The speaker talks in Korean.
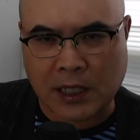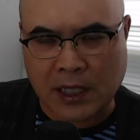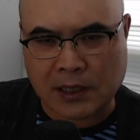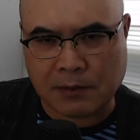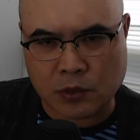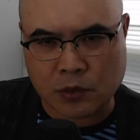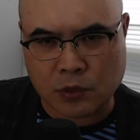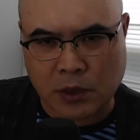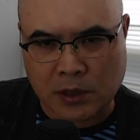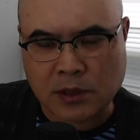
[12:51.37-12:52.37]
한일 합병
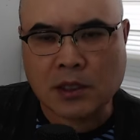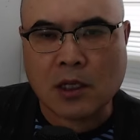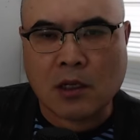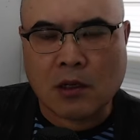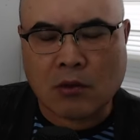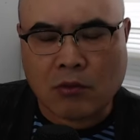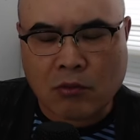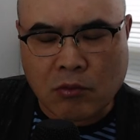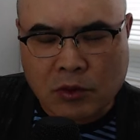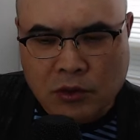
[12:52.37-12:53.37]
조약은
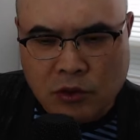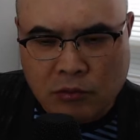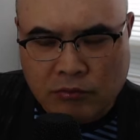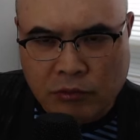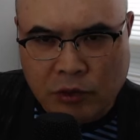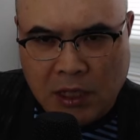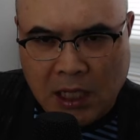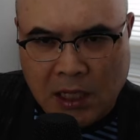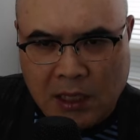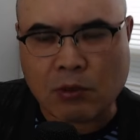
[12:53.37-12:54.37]
원천
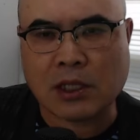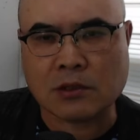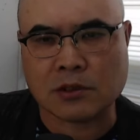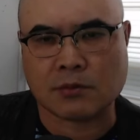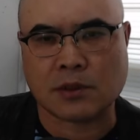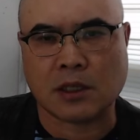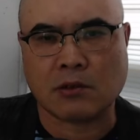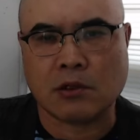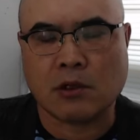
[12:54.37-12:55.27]
무효다라고 하는 것입니다.